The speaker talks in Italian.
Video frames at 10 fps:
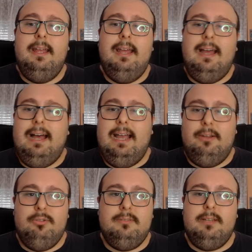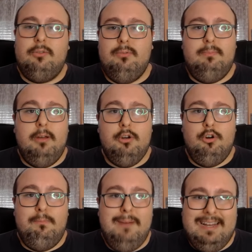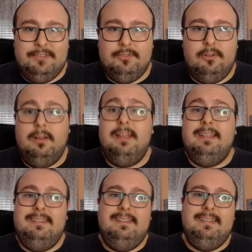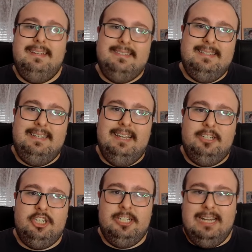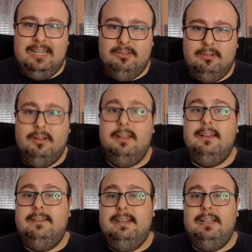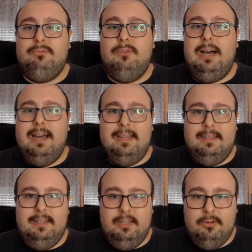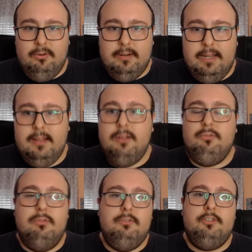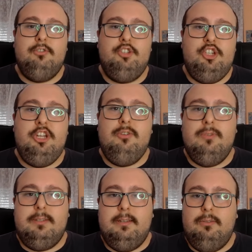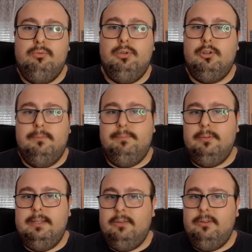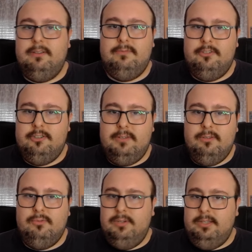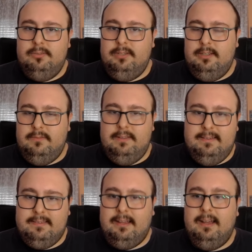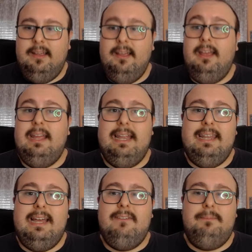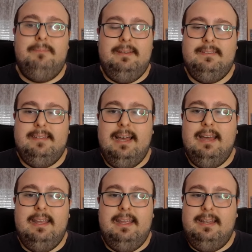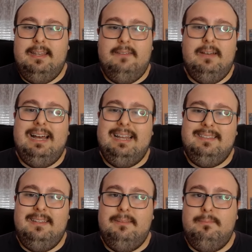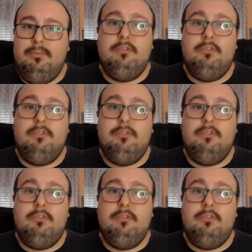Hai adottato un blocco basso ti sei schiacciato nella tua area di rigore con questo 5-3-2 con Politano che faceva il quinto di difesa e andava a pressare e andava a tenere buono